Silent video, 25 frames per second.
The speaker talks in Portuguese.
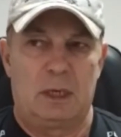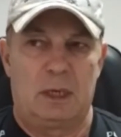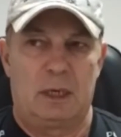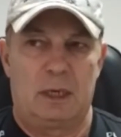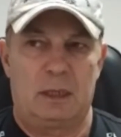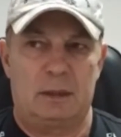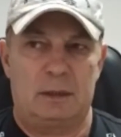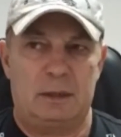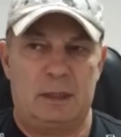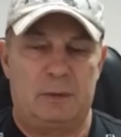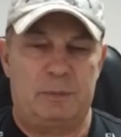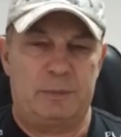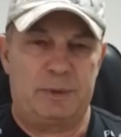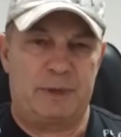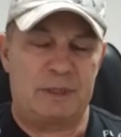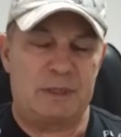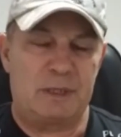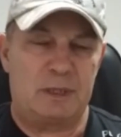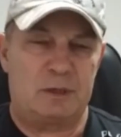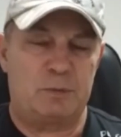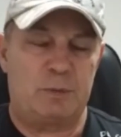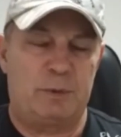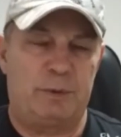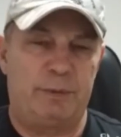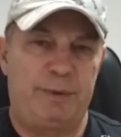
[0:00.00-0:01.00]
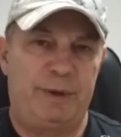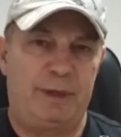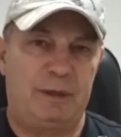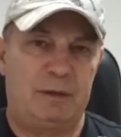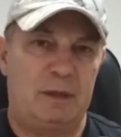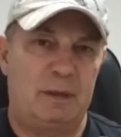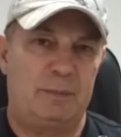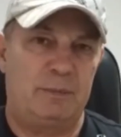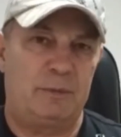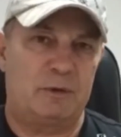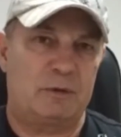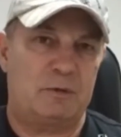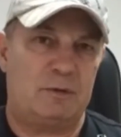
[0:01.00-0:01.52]
Até o presente momento
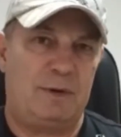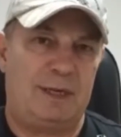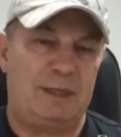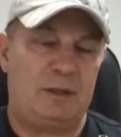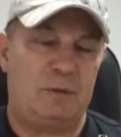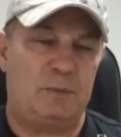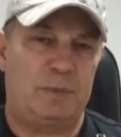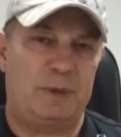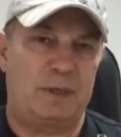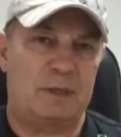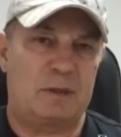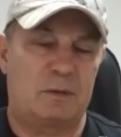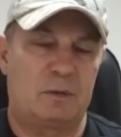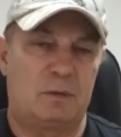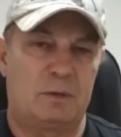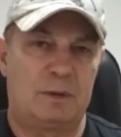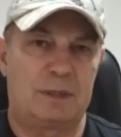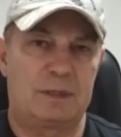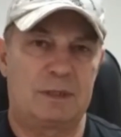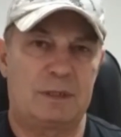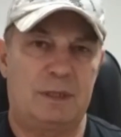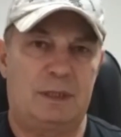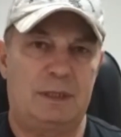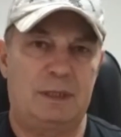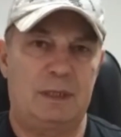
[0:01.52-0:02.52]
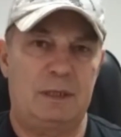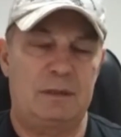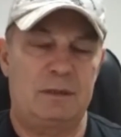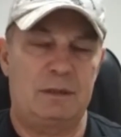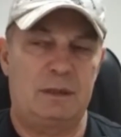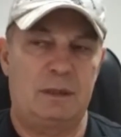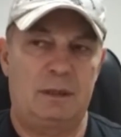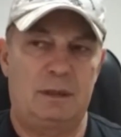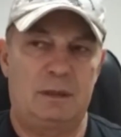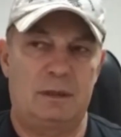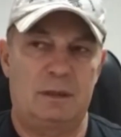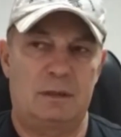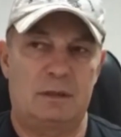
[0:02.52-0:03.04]
temos quatro pessoas já
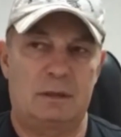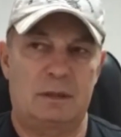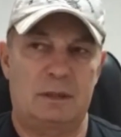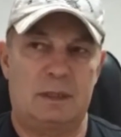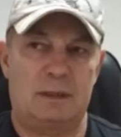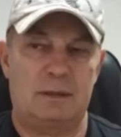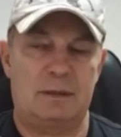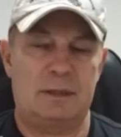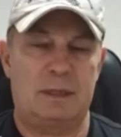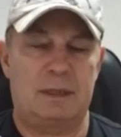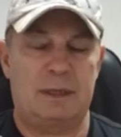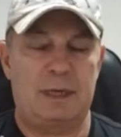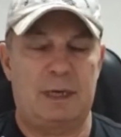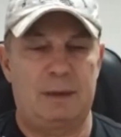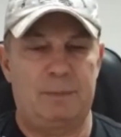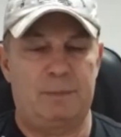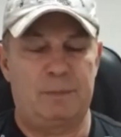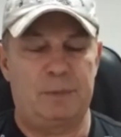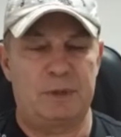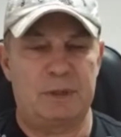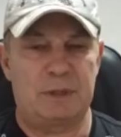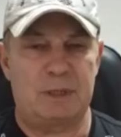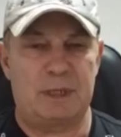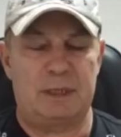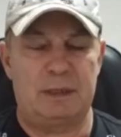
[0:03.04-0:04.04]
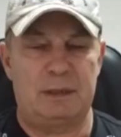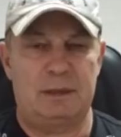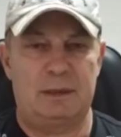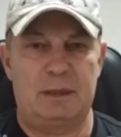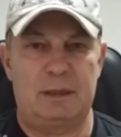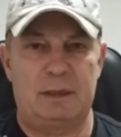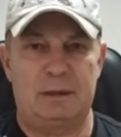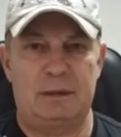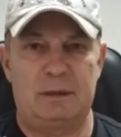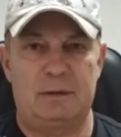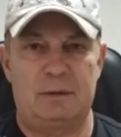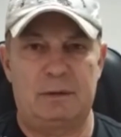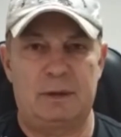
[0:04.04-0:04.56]
detidas, as equipes
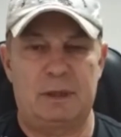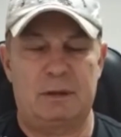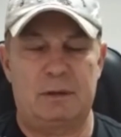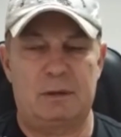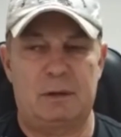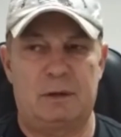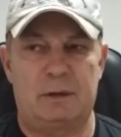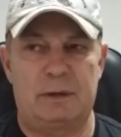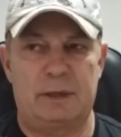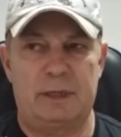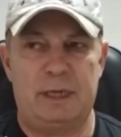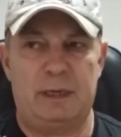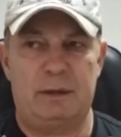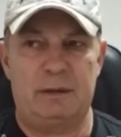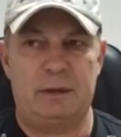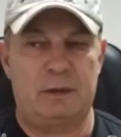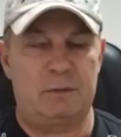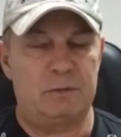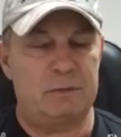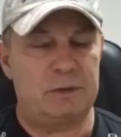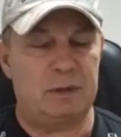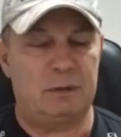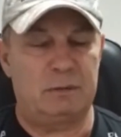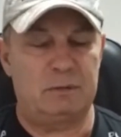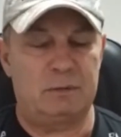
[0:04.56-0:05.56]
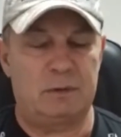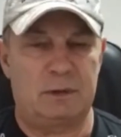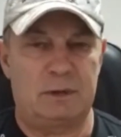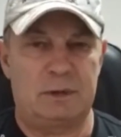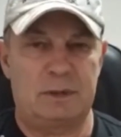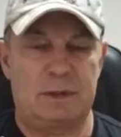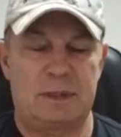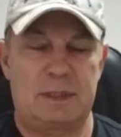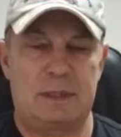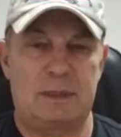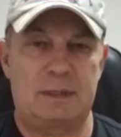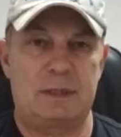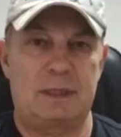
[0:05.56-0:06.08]
ainda não retornaram, não são
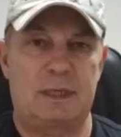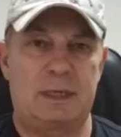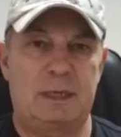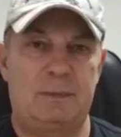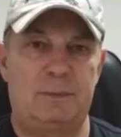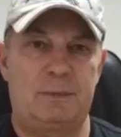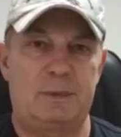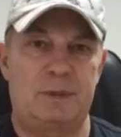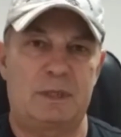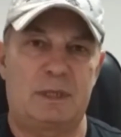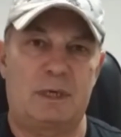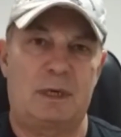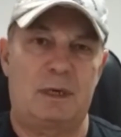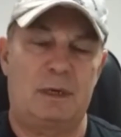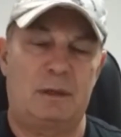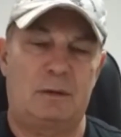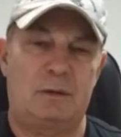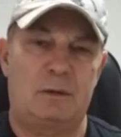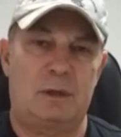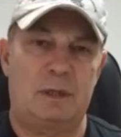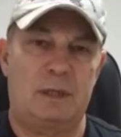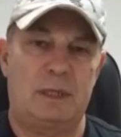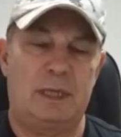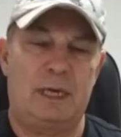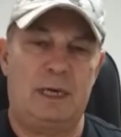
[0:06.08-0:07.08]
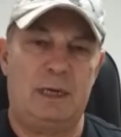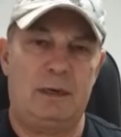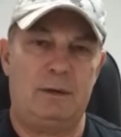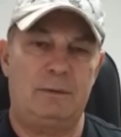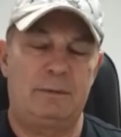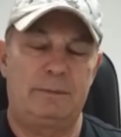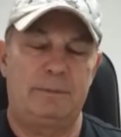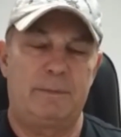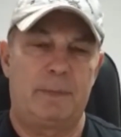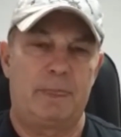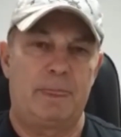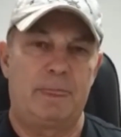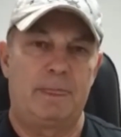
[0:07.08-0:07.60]
todas as equipes que retornaram,
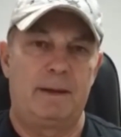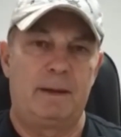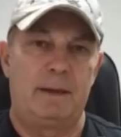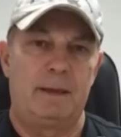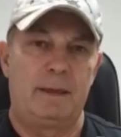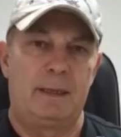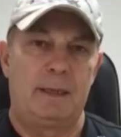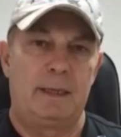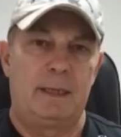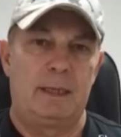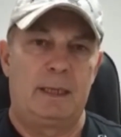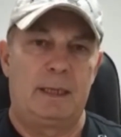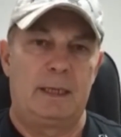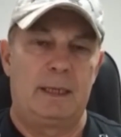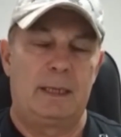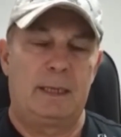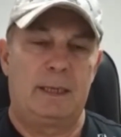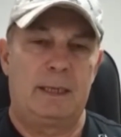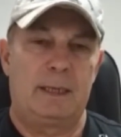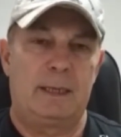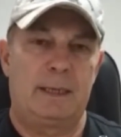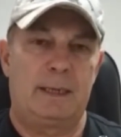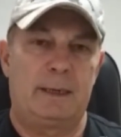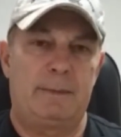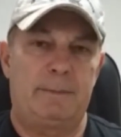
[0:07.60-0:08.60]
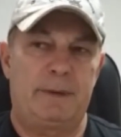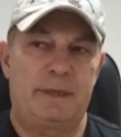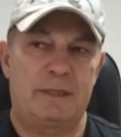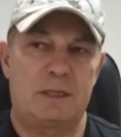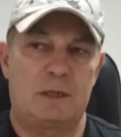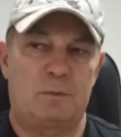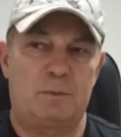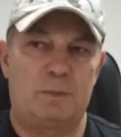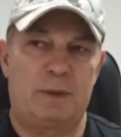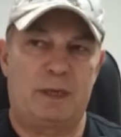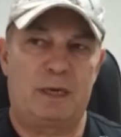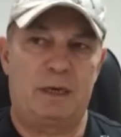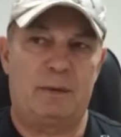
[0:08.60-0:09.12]
é, mas
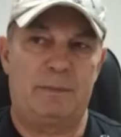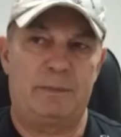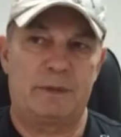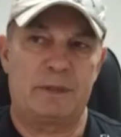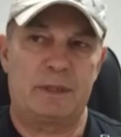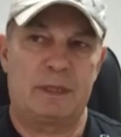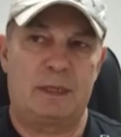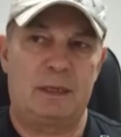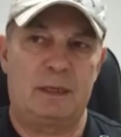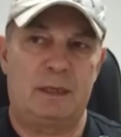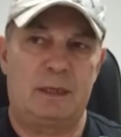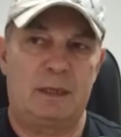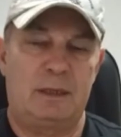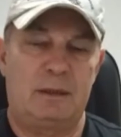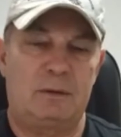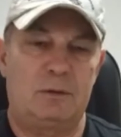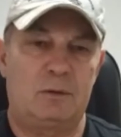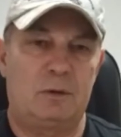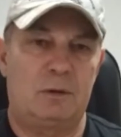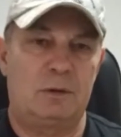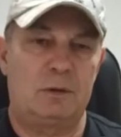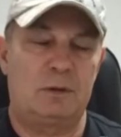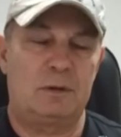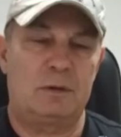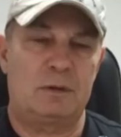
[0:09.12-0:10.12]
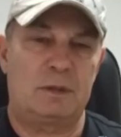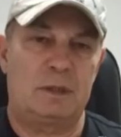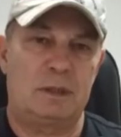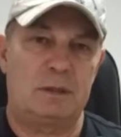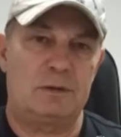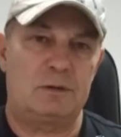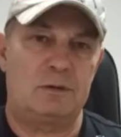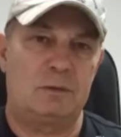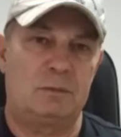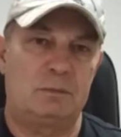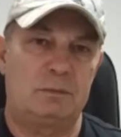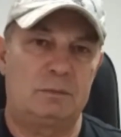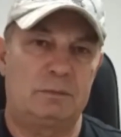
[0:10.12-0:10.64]
esperamos aí que todos
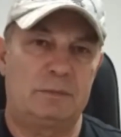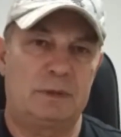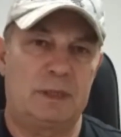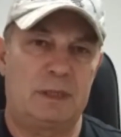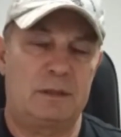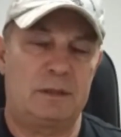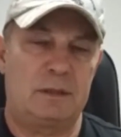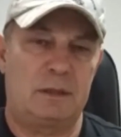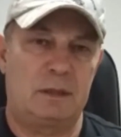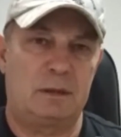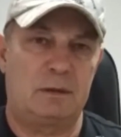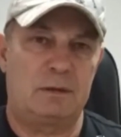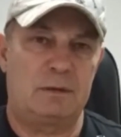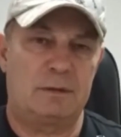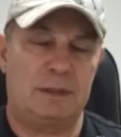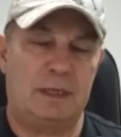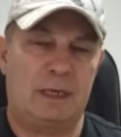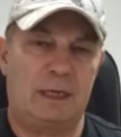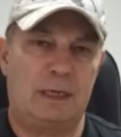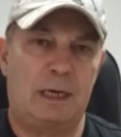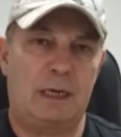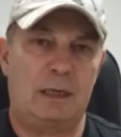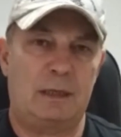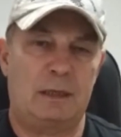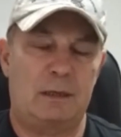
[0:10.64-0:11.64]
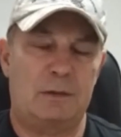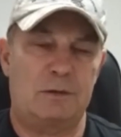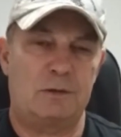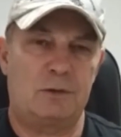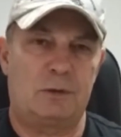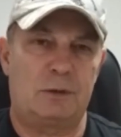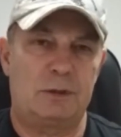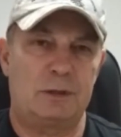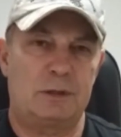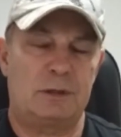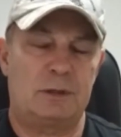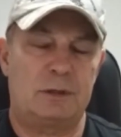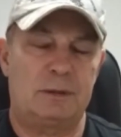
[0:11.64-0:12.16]
sejam detidos na data de
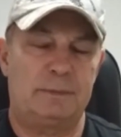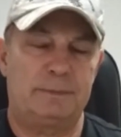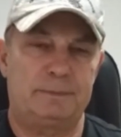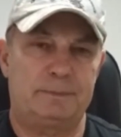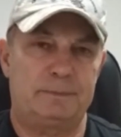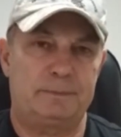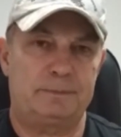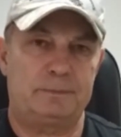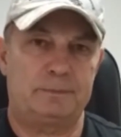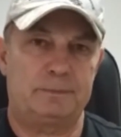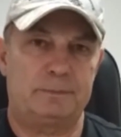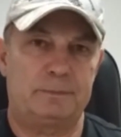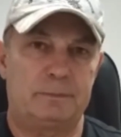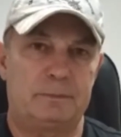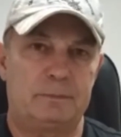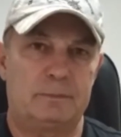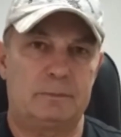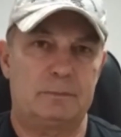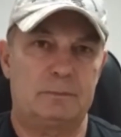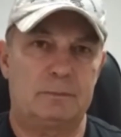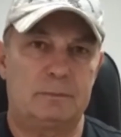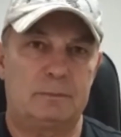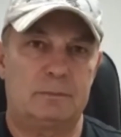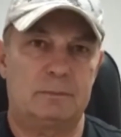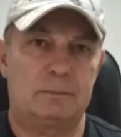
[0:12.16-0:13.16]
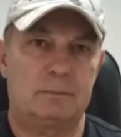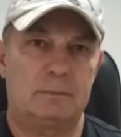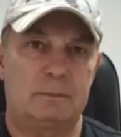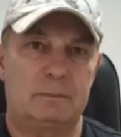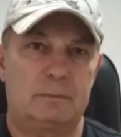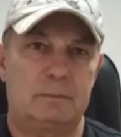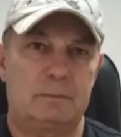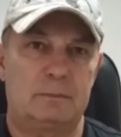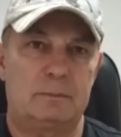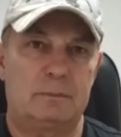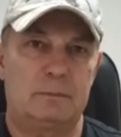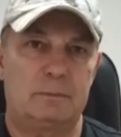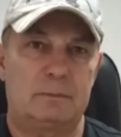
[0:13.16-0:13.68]
hoje. Essa operação foi
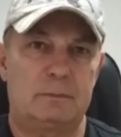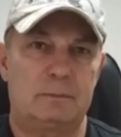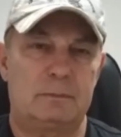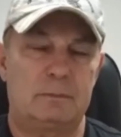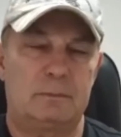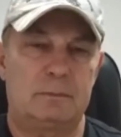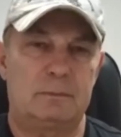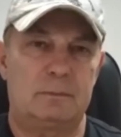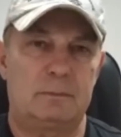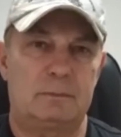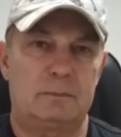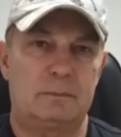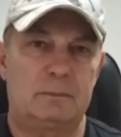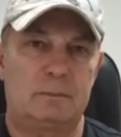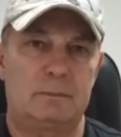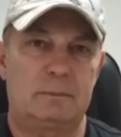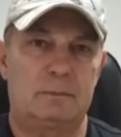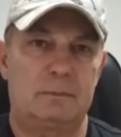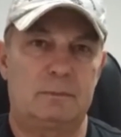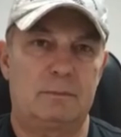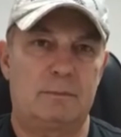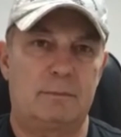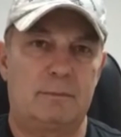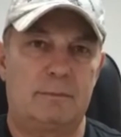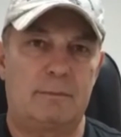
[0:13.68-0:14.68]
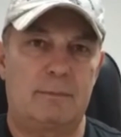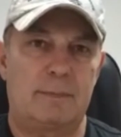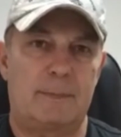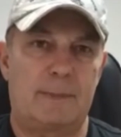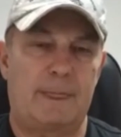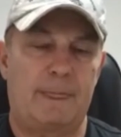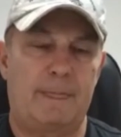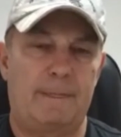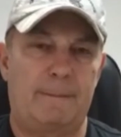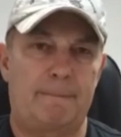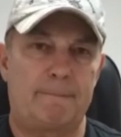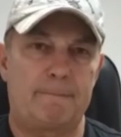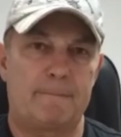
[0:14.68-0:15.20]
é, em Toledo, na
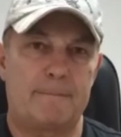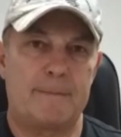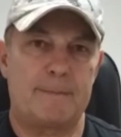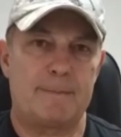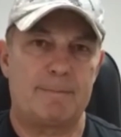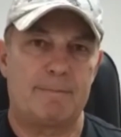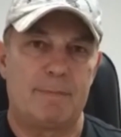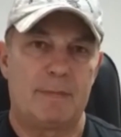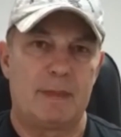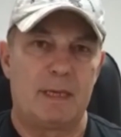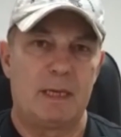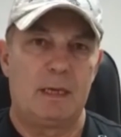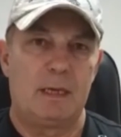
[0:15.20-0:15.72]
região, como é que foi?